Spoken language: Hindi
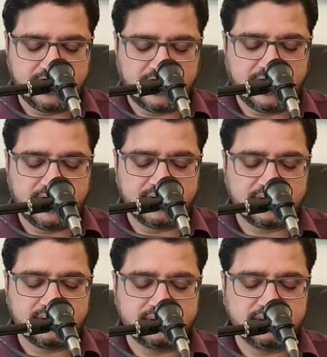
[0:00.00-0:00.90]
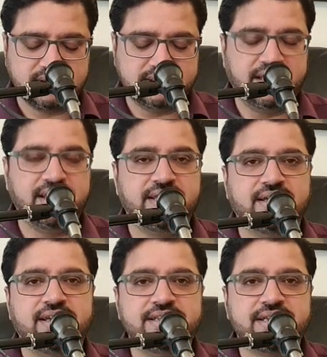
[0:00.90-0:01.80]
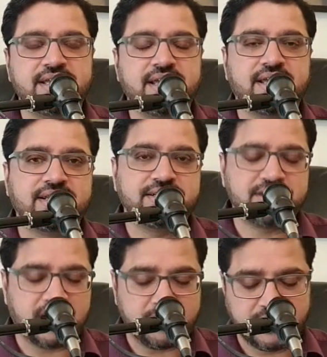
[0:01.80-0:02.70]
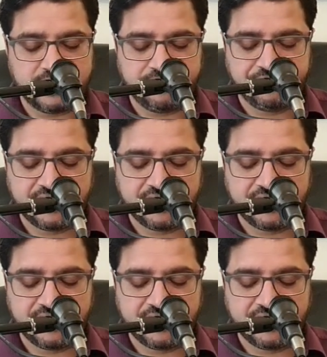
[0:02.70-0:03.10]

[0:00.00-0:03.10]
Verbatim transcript: आया ये लेनी चाहिए क्या ये छाप है